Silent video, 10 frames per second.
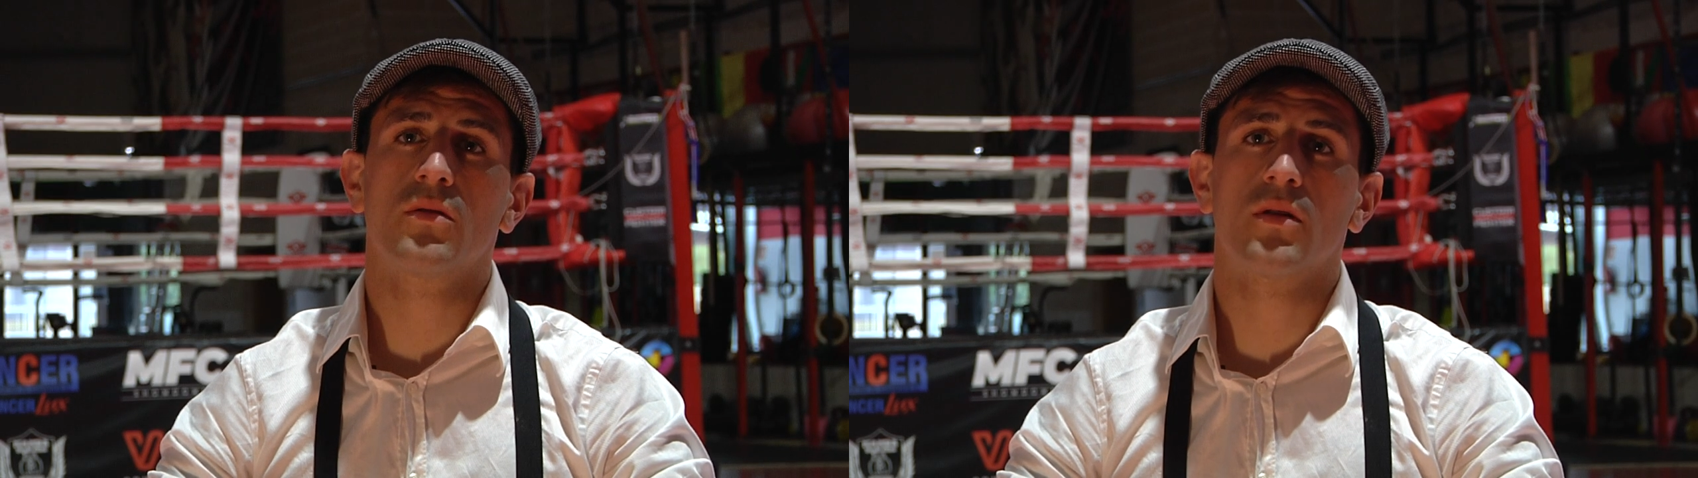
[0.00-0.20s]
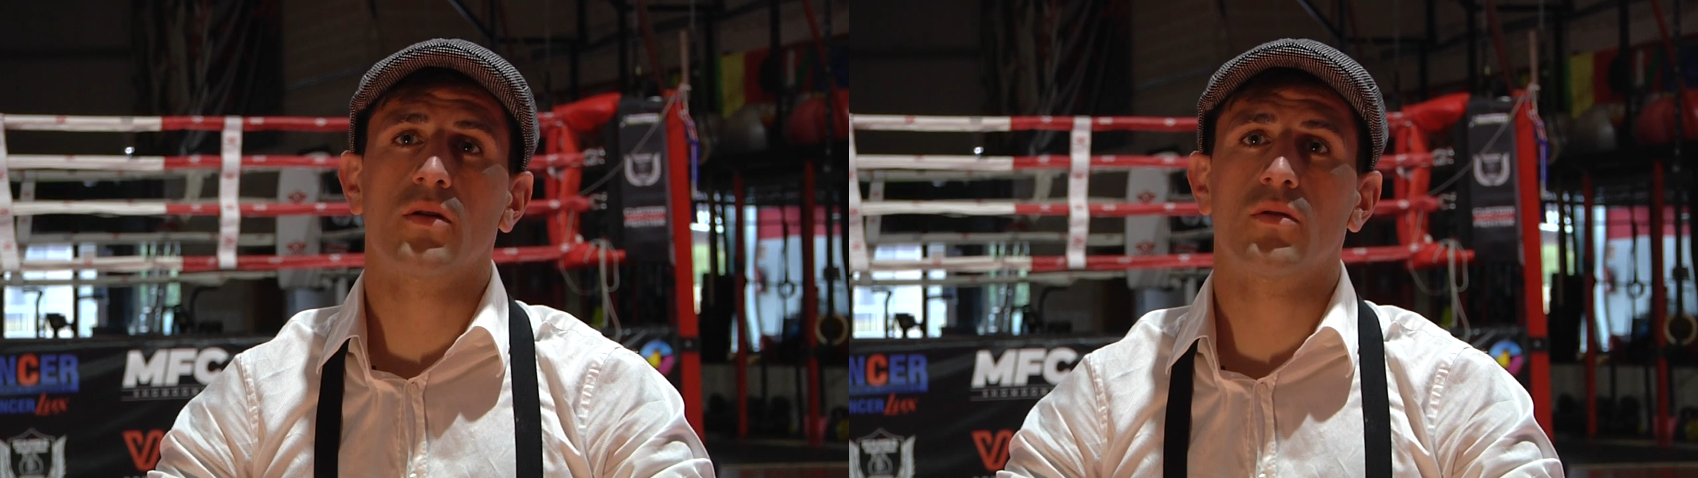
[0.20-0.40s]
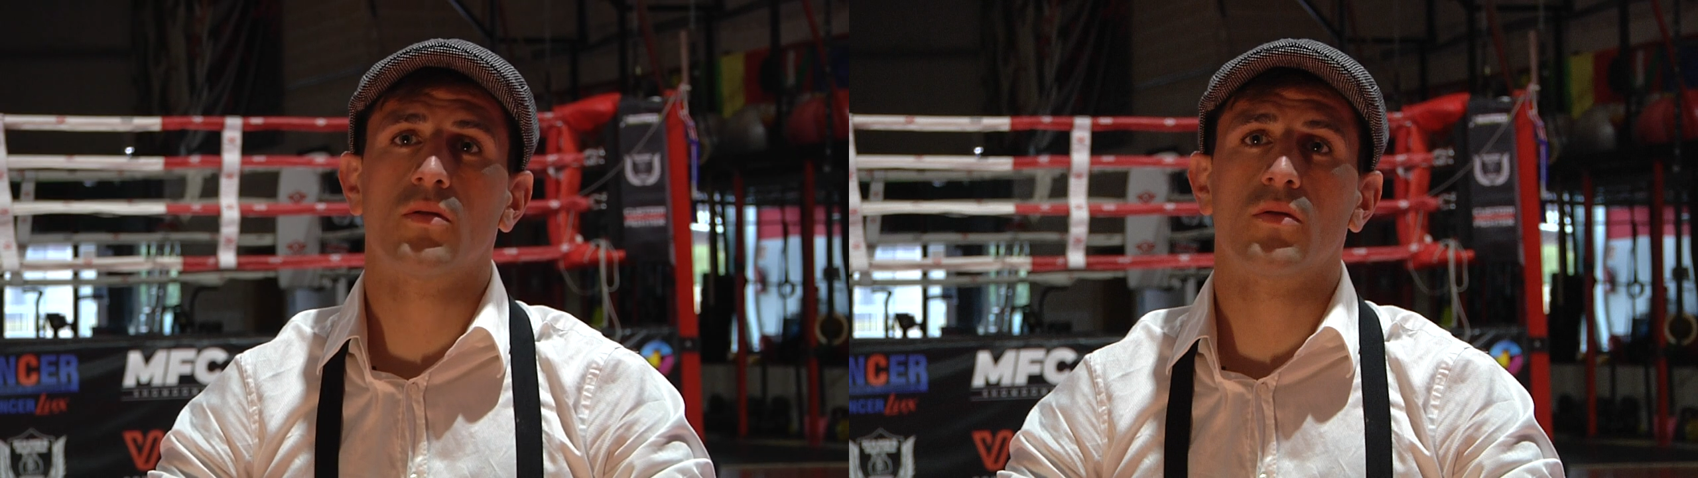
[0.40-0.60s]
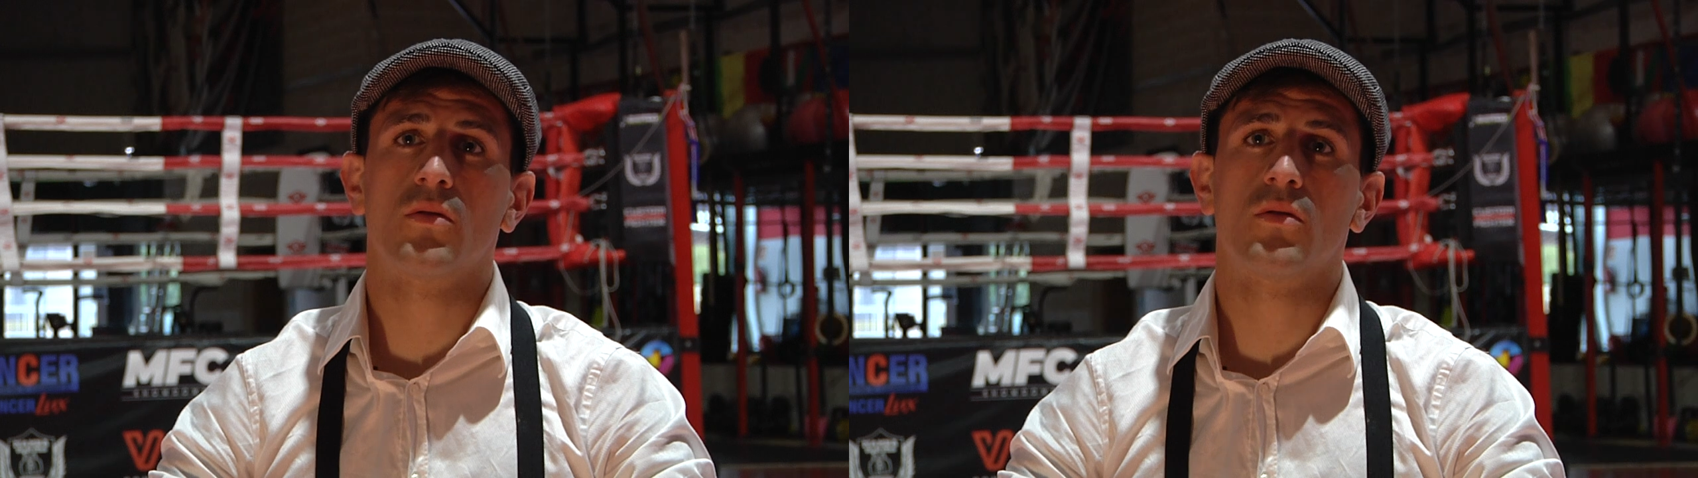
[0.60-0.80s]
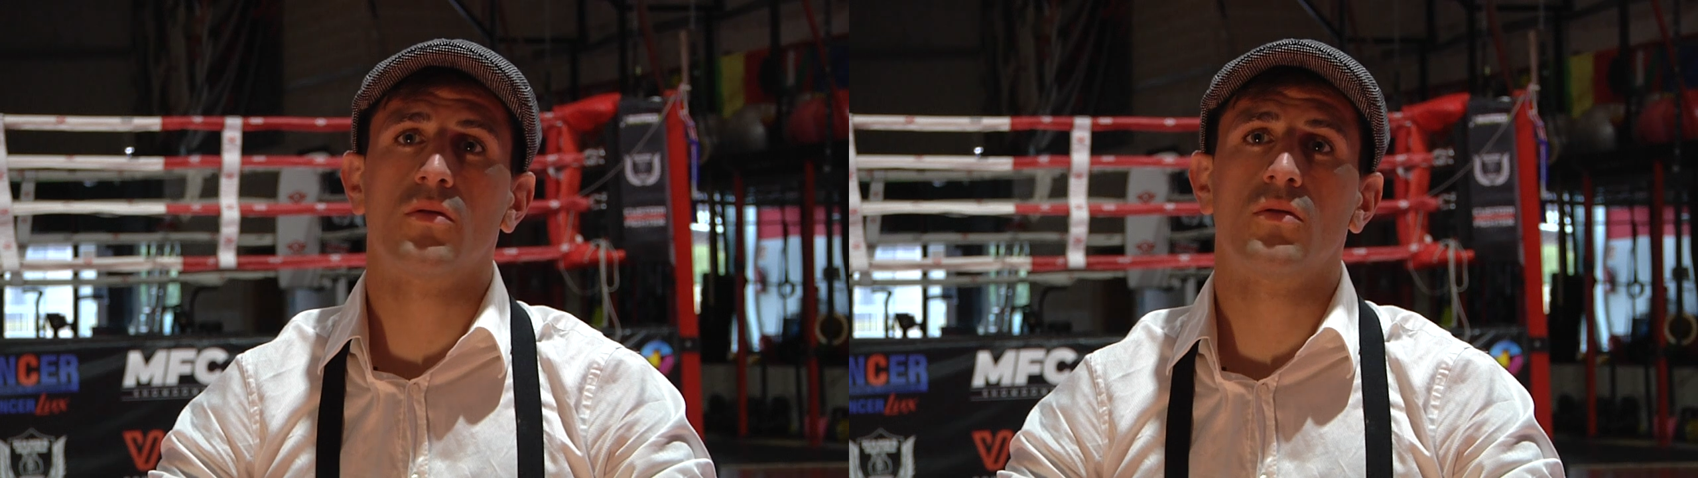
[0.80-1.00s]

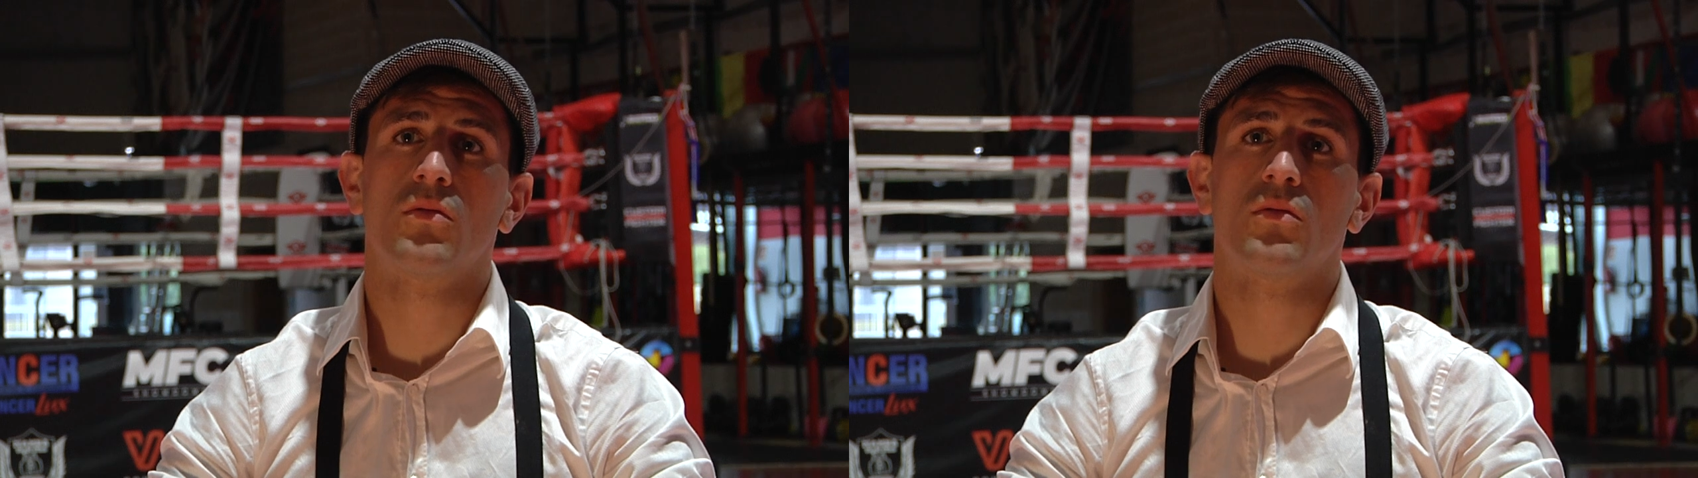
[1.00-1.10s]
Diego